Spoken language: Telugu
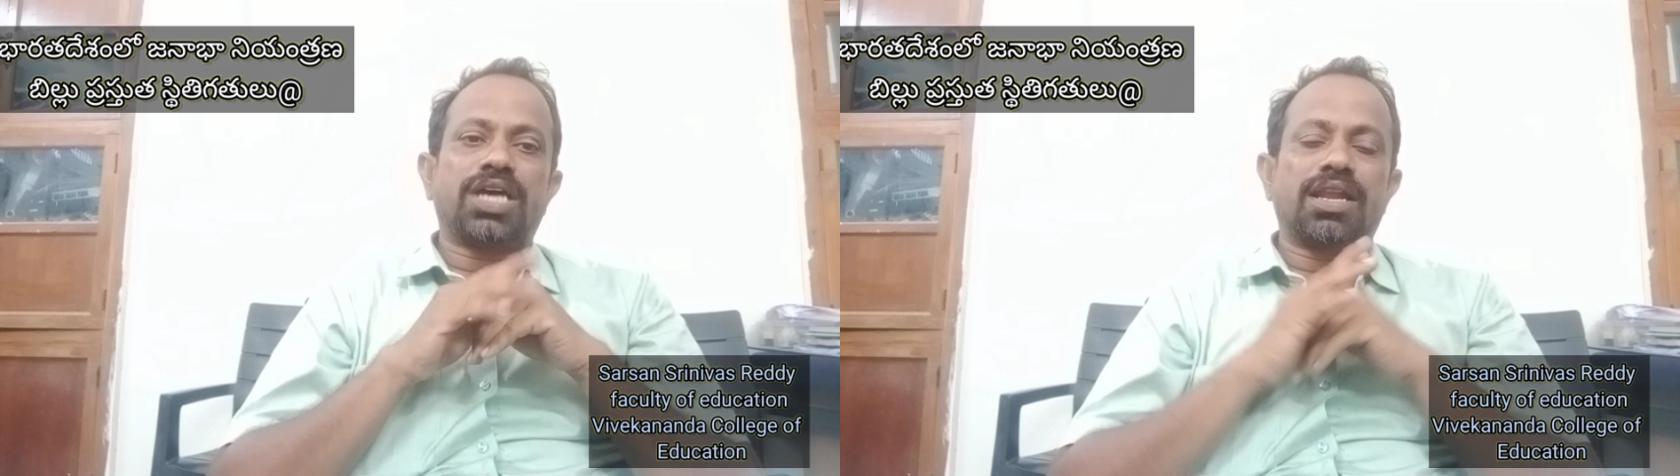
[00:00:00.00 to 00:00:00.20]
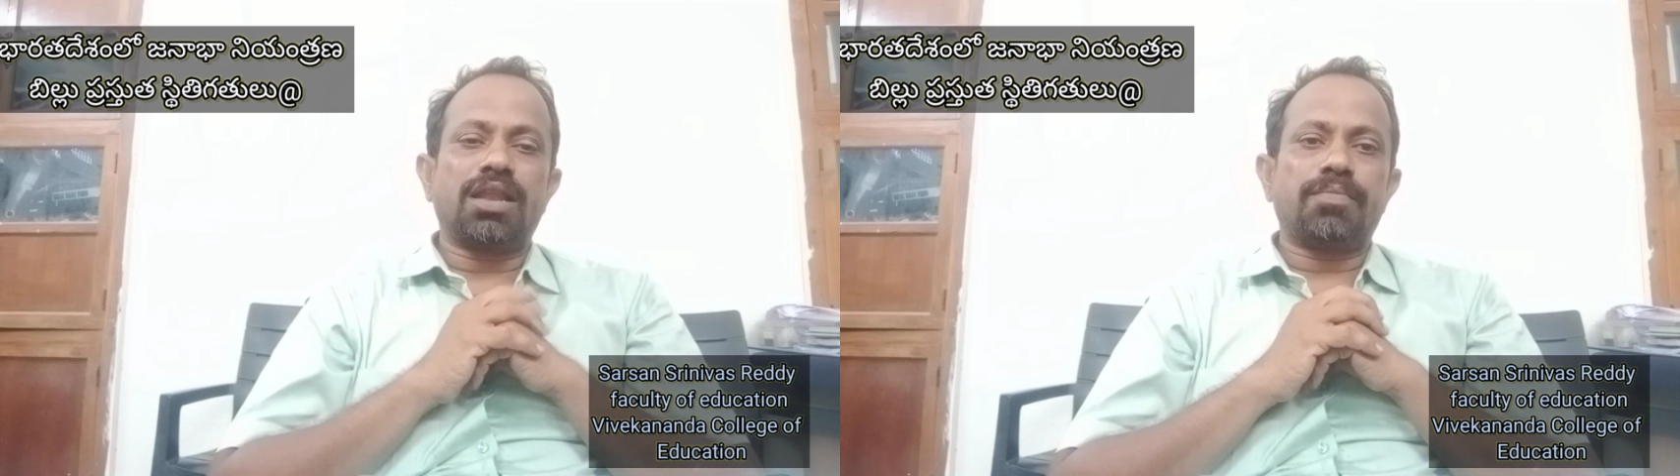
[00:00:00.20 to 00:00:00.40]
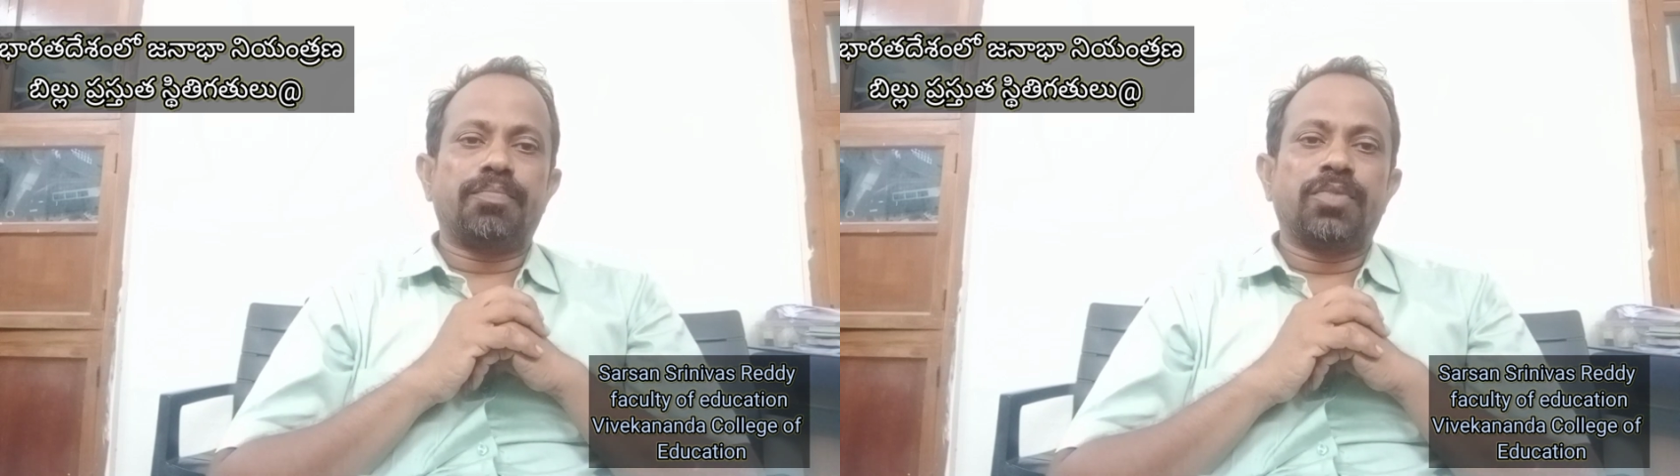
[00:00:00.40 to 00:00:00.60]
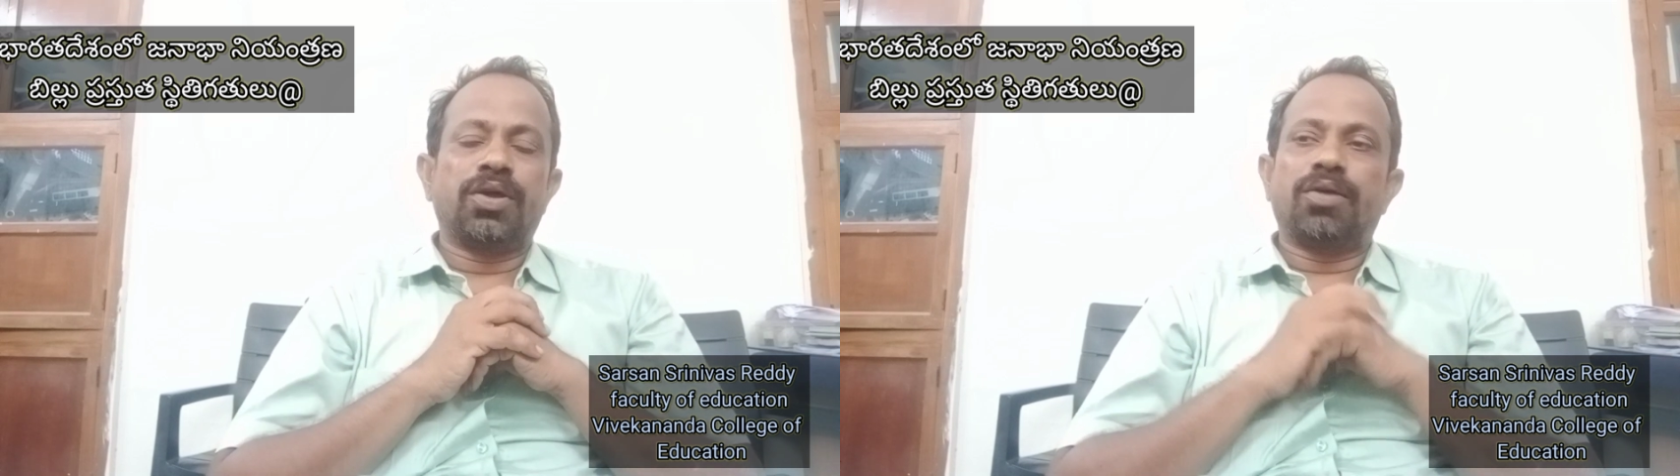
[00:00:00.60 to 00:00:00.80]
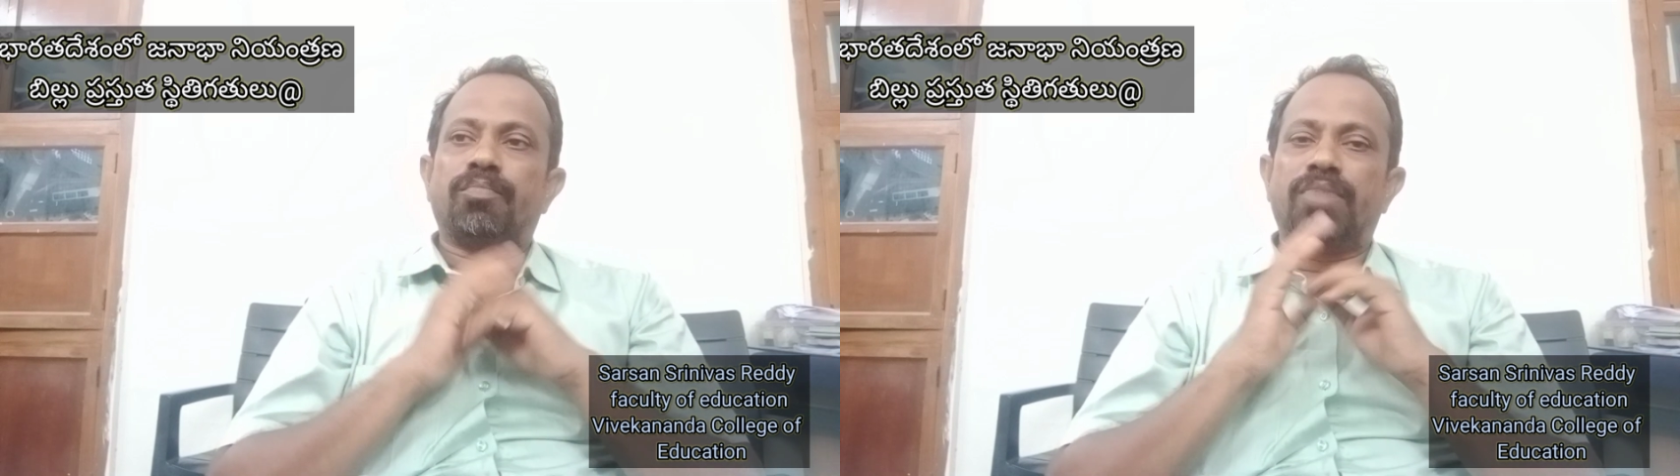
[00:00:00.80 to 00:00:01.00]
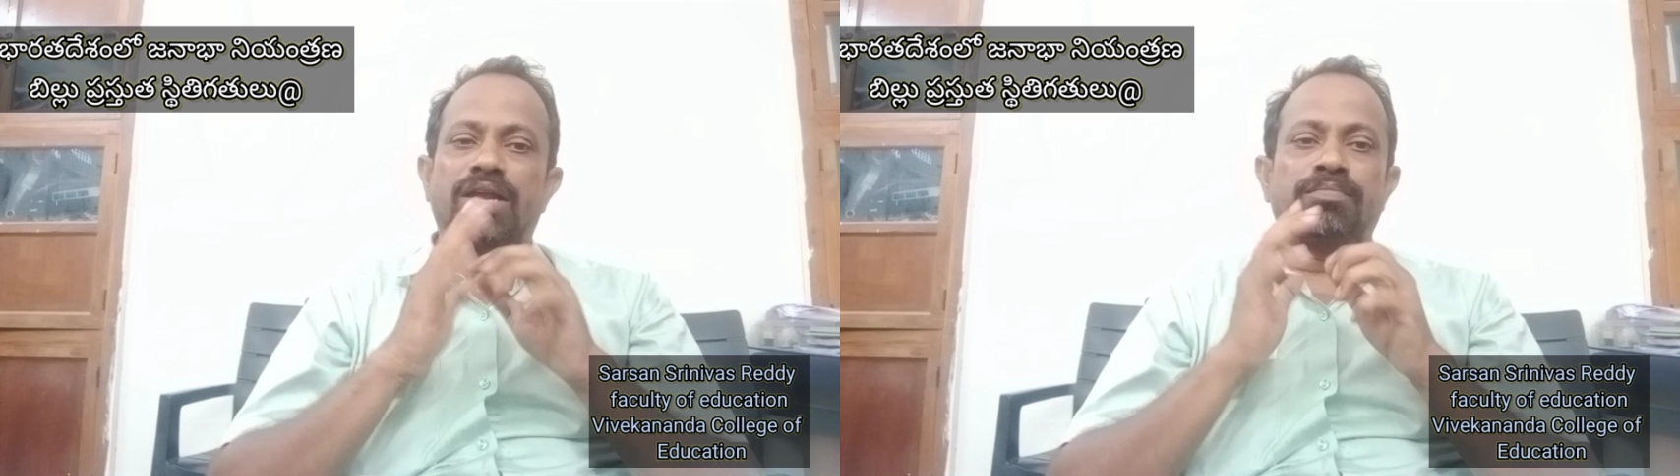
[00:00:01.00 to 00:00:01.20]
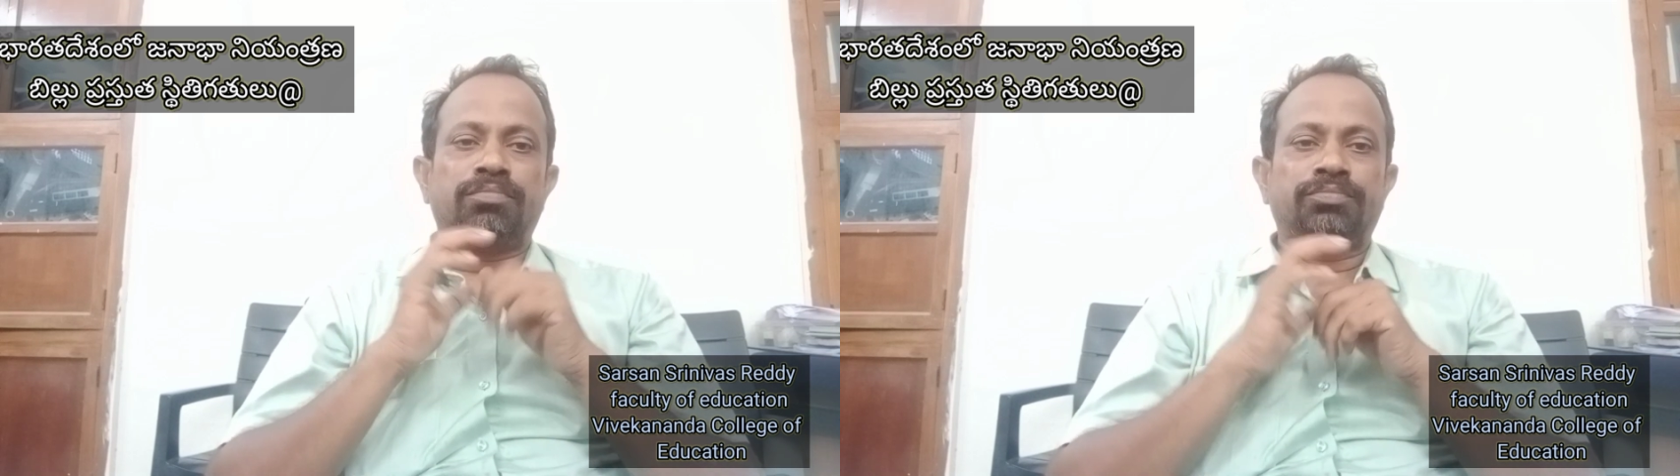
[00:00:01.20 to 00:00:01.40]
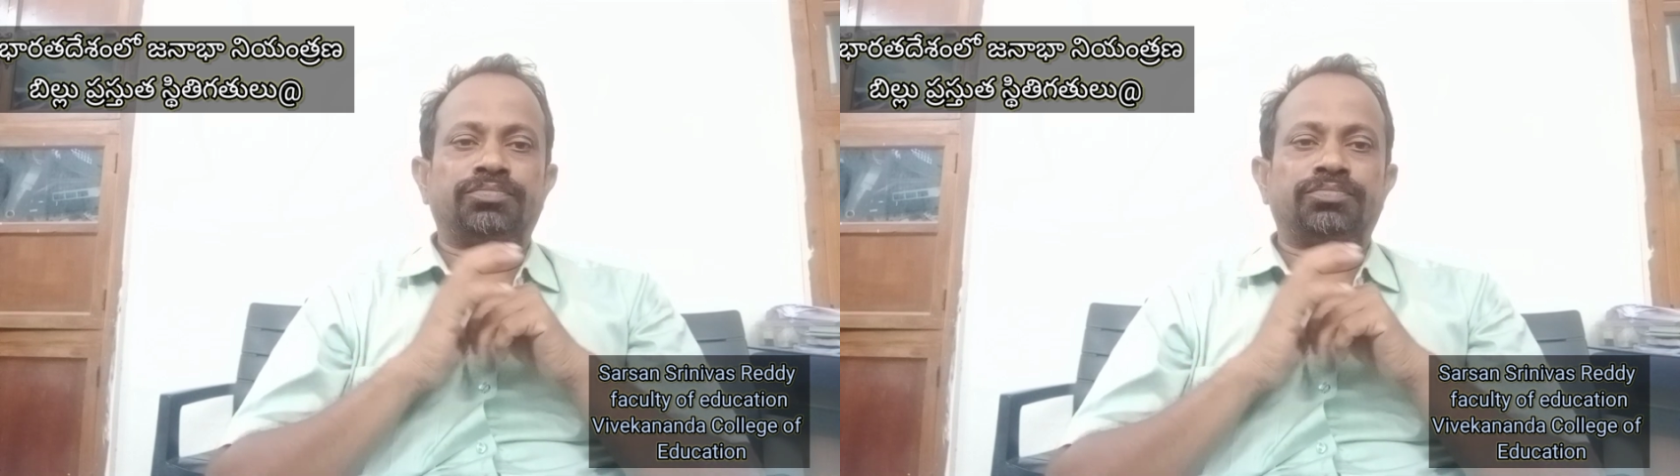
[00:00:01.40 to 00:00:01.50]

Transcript: ఛానల్ మనం